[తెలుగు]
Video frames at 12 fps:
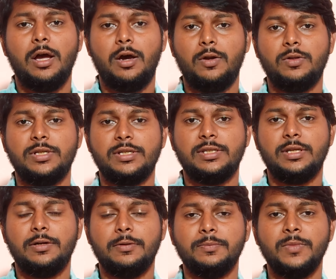
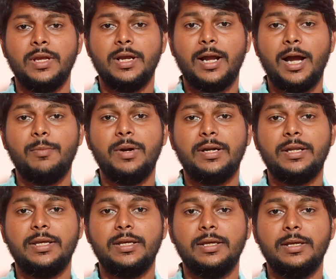ఆలోచిస్తాడు
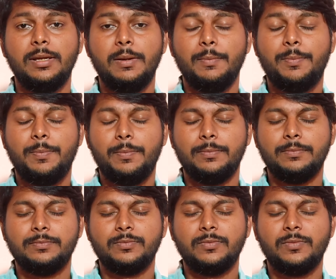కాబట్టి
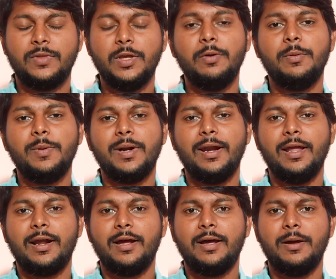దేవుని
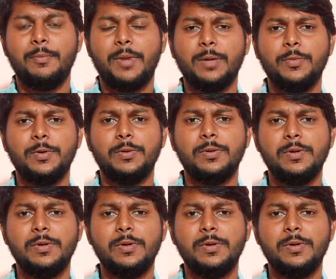బిడ్డలారా మనము